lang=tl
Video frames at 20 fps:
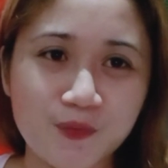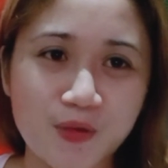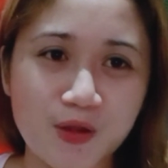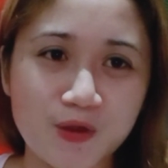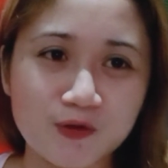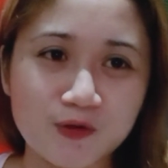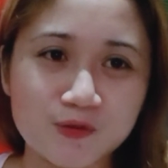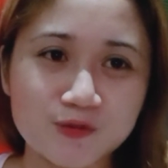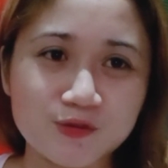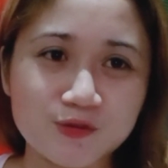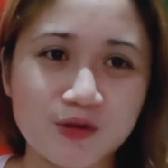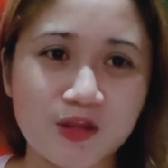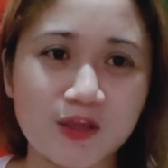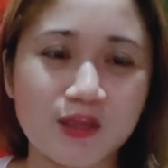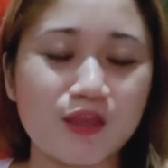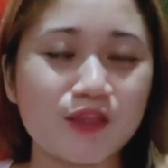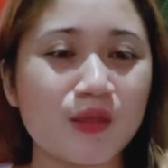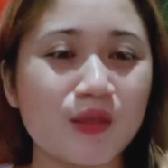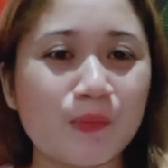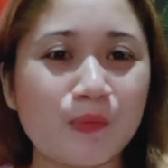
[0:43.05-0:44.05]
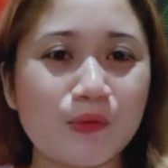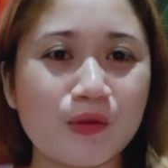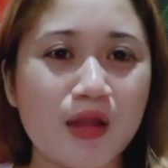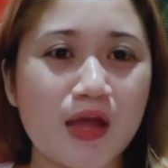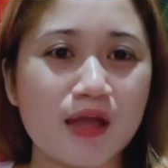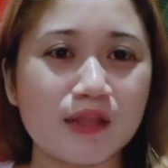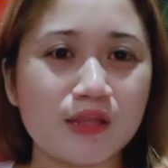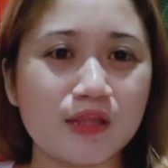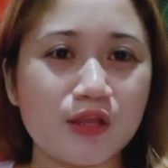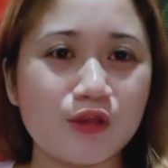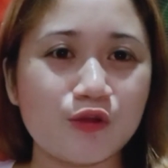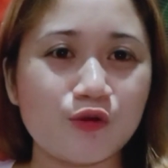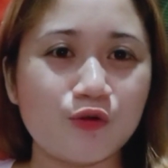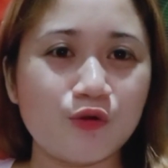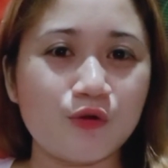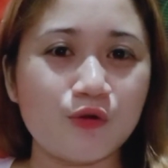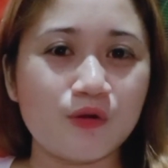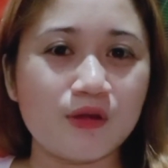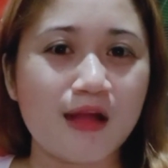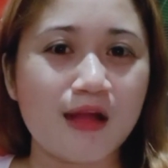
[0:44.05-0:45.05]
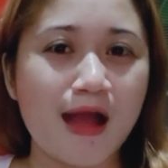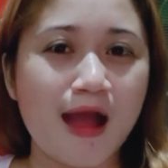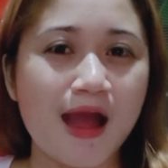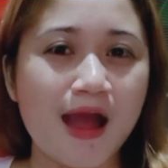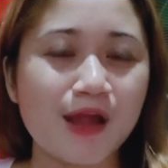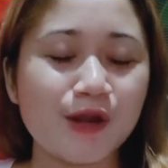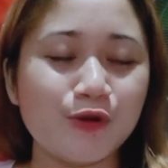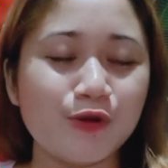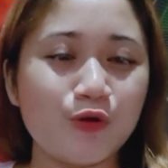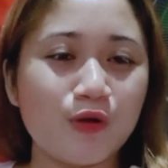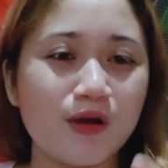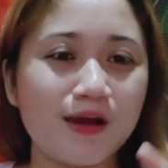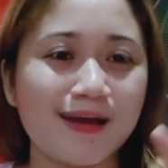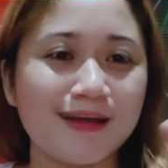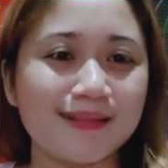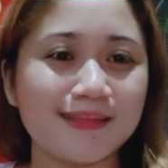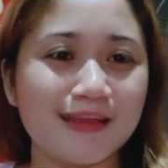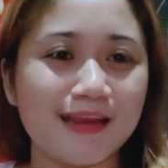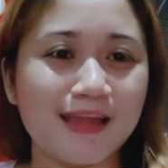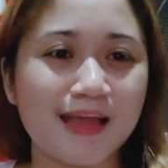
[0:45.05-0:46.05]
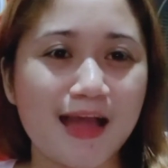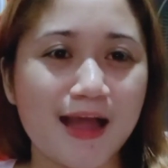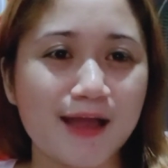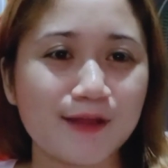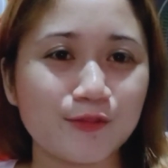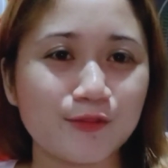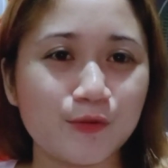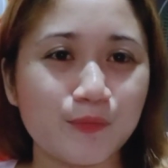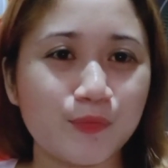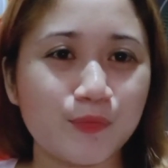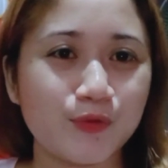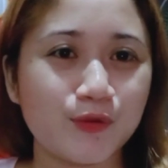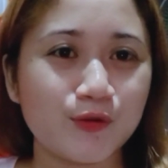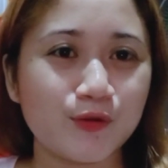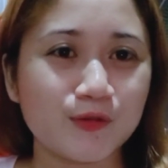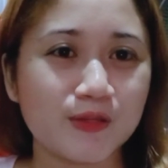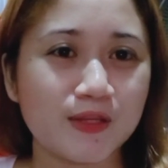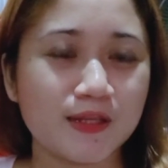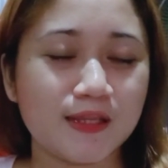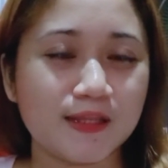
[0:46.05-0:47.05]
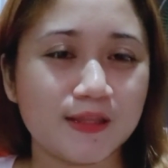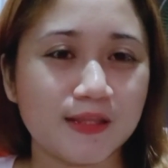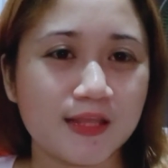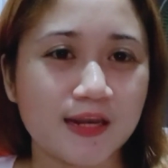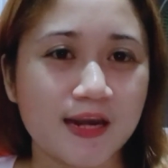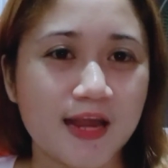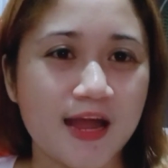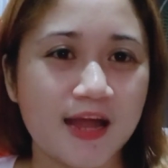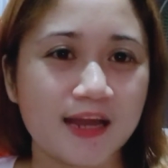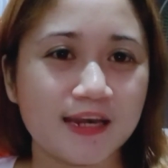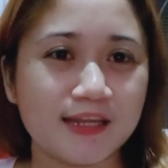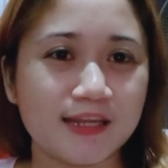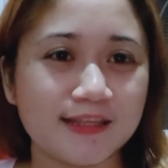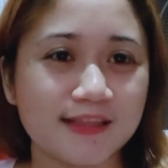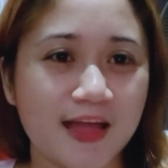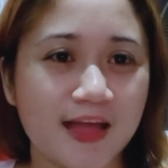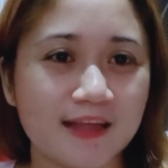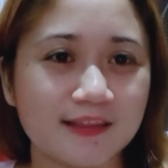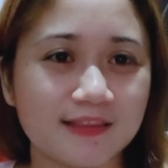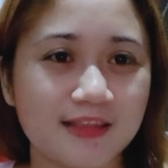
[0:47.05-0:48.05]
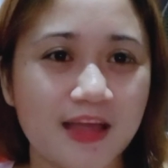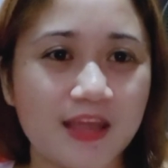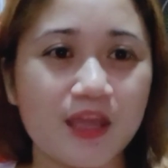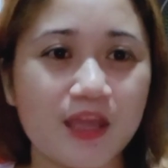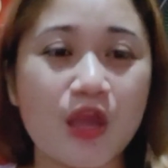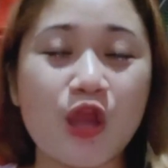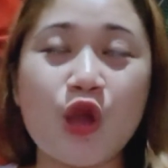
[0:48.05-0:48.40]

Ano, so nakita po natin kung gaano kadelikado po yung tinitirahan ni tatay.